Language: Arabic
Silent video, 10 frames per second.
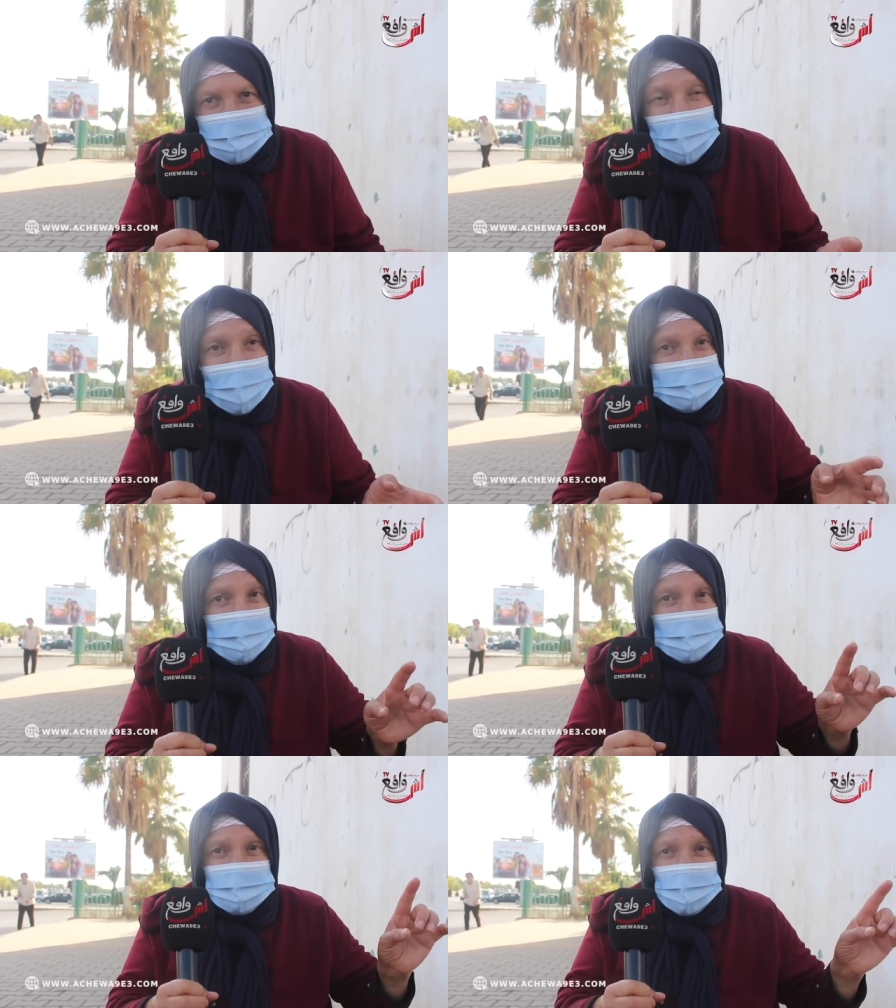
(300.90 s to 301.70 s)

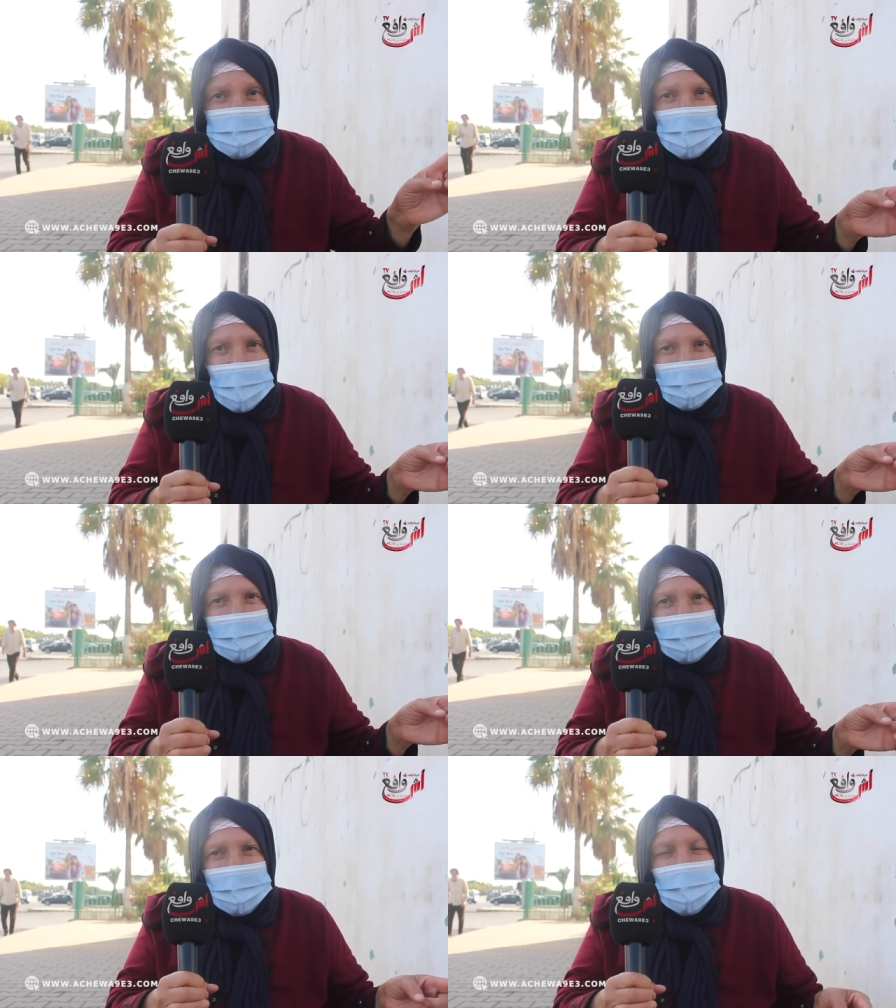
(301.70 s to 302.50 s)
هذا ماشي
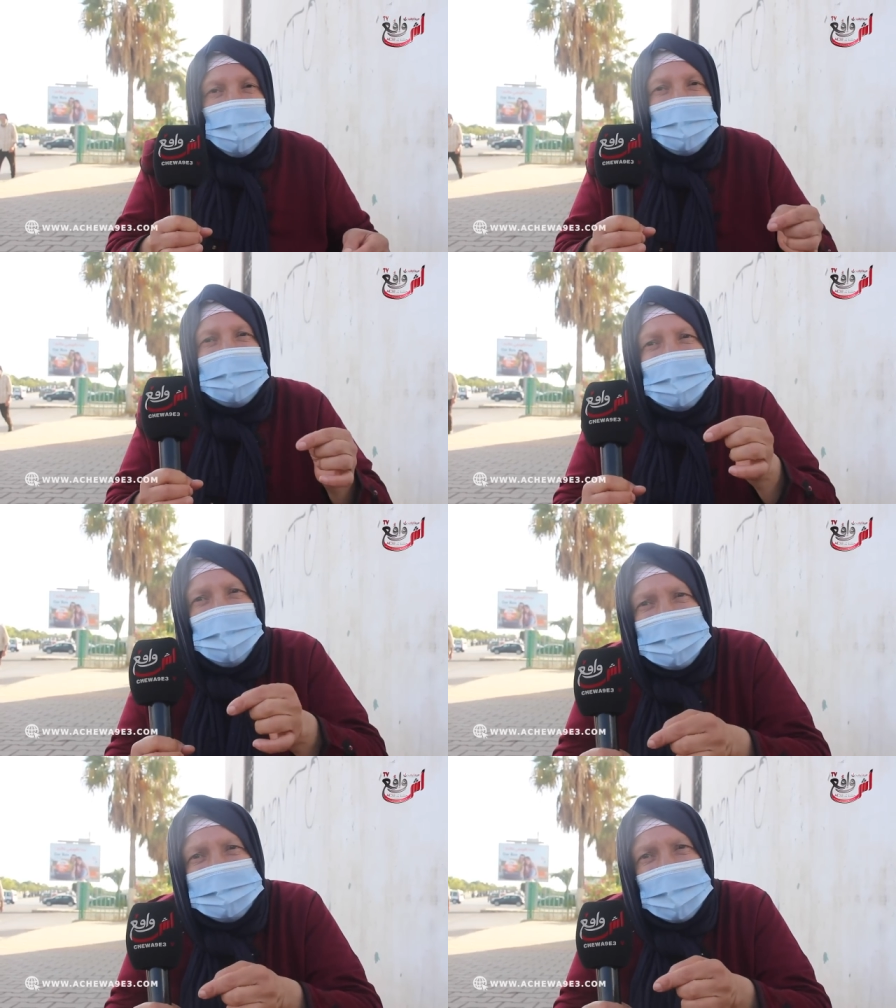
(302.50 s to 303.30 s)
باك ولا
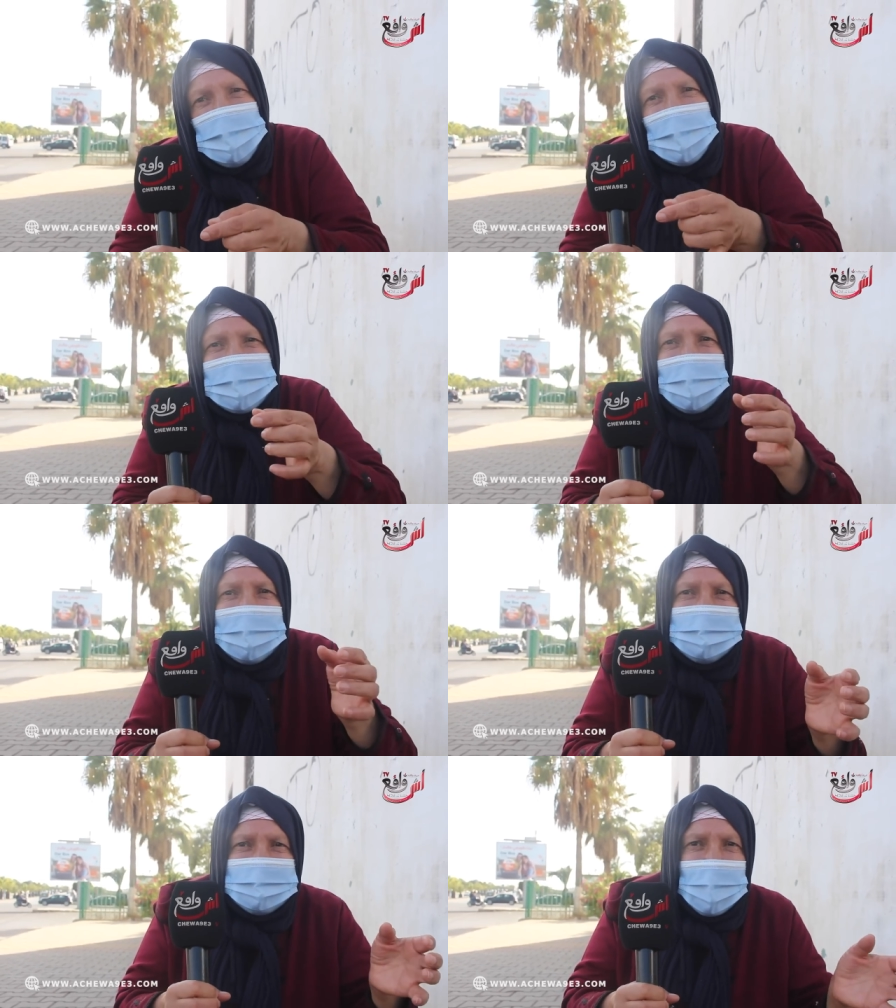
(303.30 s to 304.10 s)
الولد هو
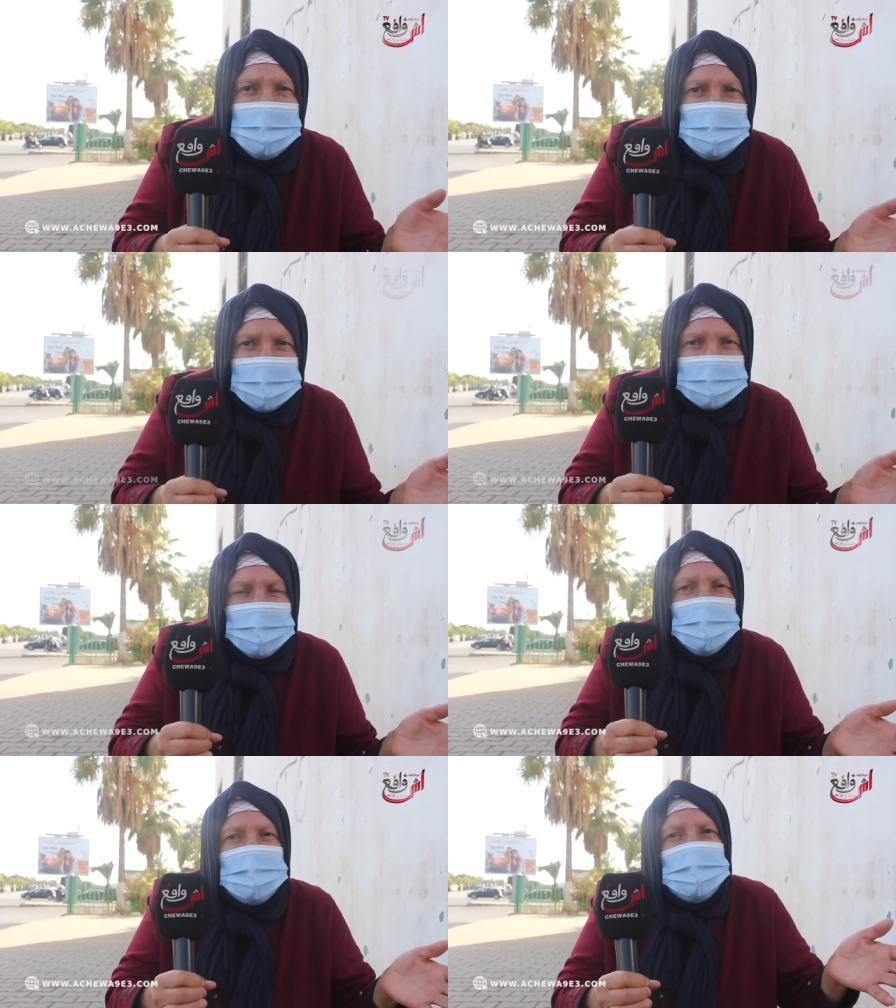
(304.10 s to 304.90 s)
كيعيط عمي
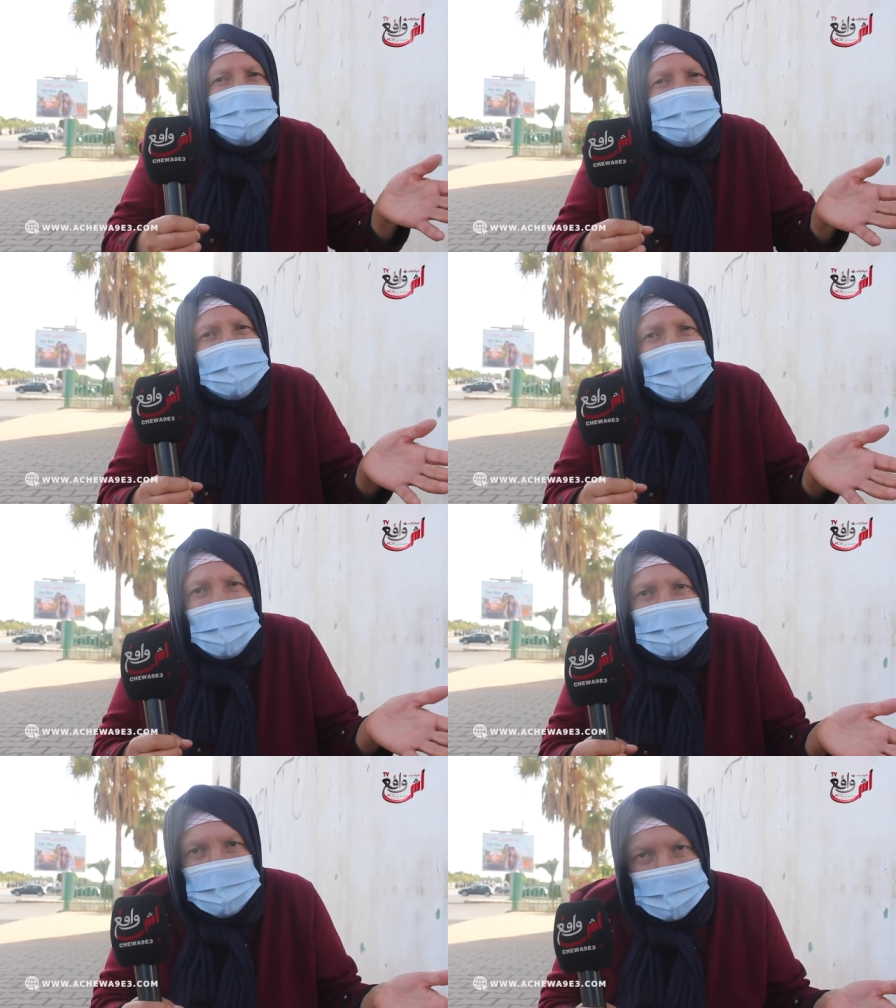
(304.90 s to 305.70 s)
كيقول لي وفين
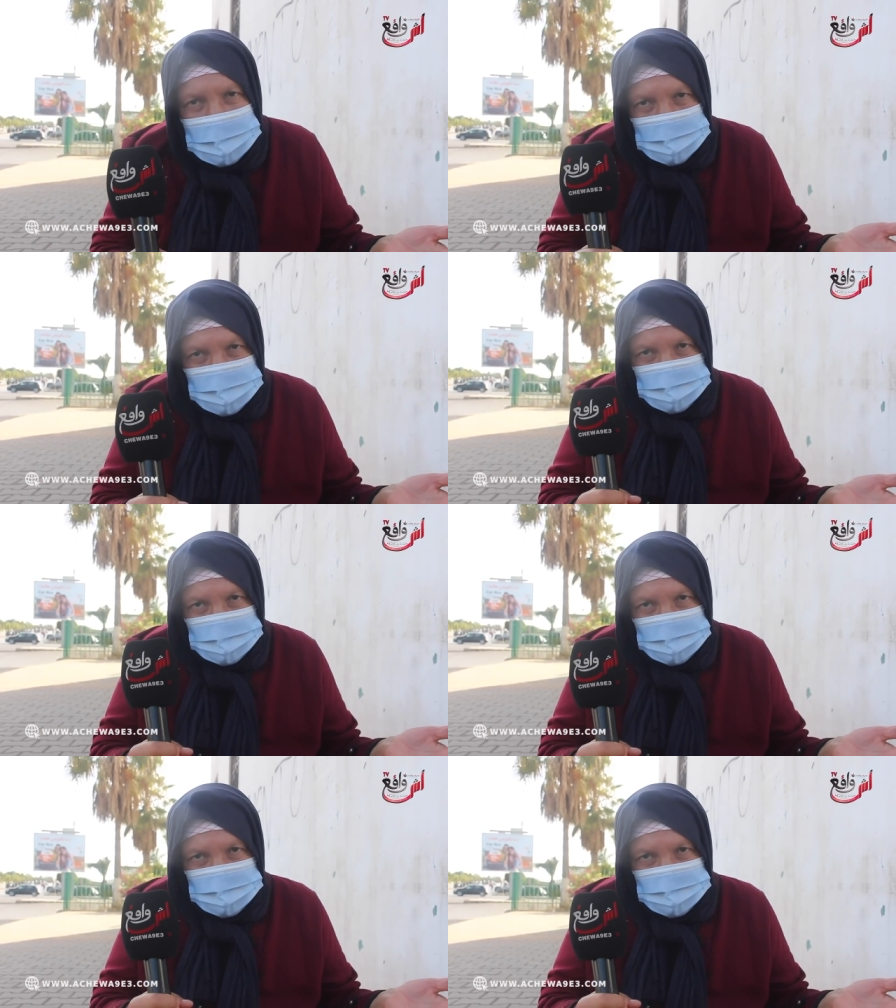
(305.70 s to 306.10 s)
عمي